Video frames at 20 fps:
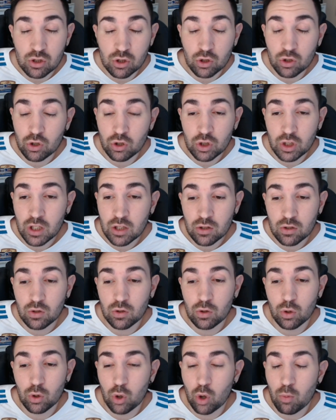
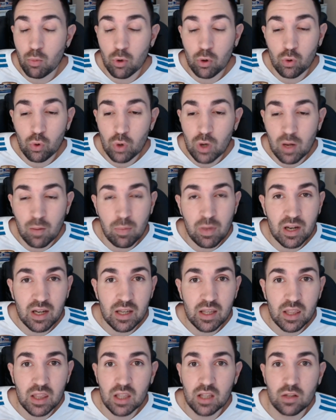entiendo cómo Lucas
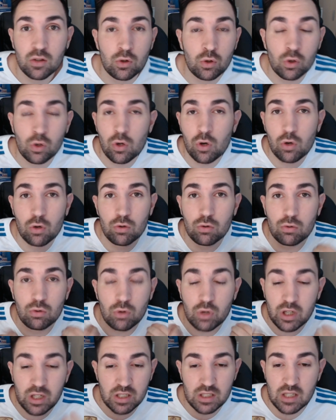Vázquez no,
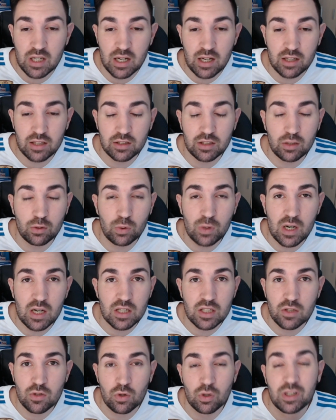no es que sea
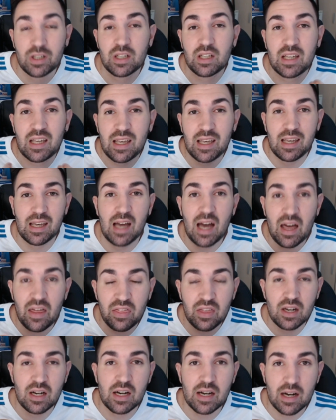titular, sino qué
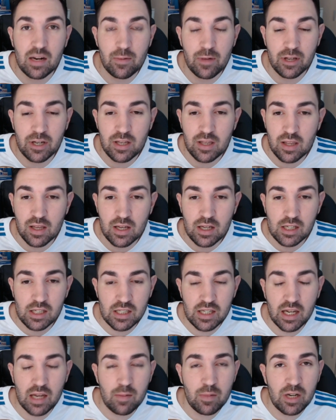hace en el Real Madrid.
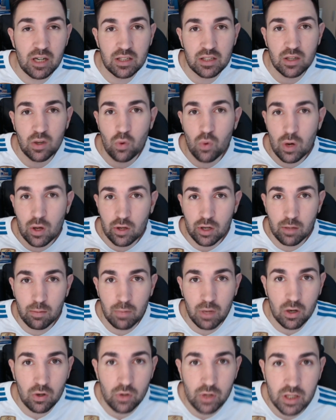Si es que hay miles de jugadores
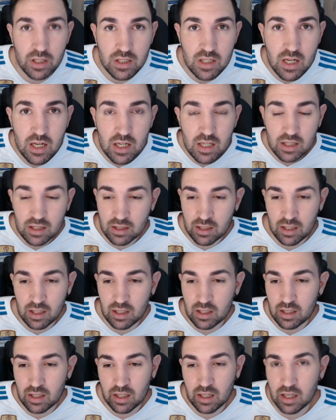mejores
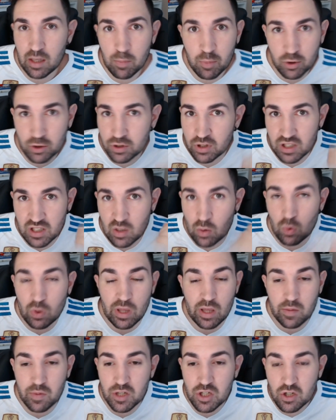de, equipos de
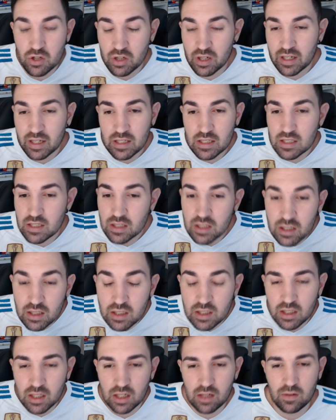segunda división, es que es
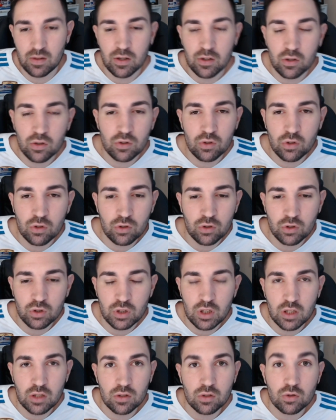increíble, no, no,
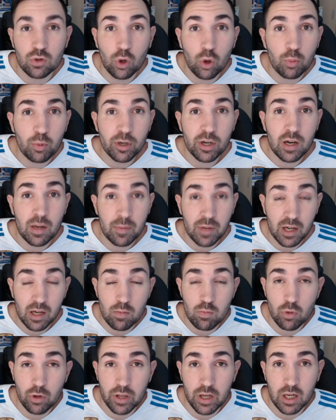entiendo. Todo por el
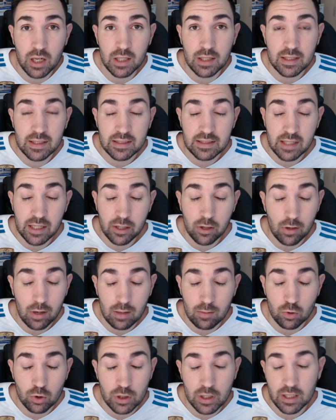amiguismo de, Sergio
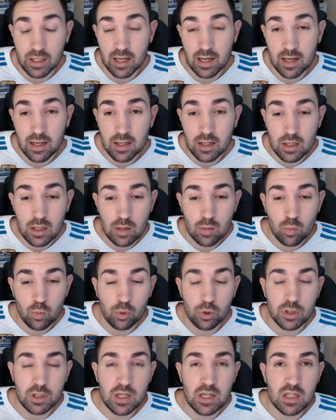Ramos, que ya
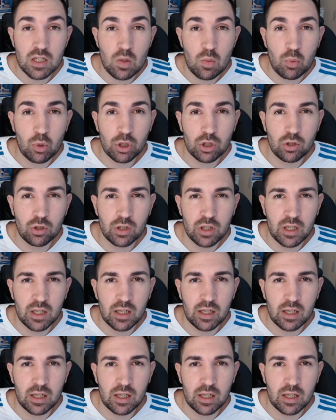pues cansa un poquito en el,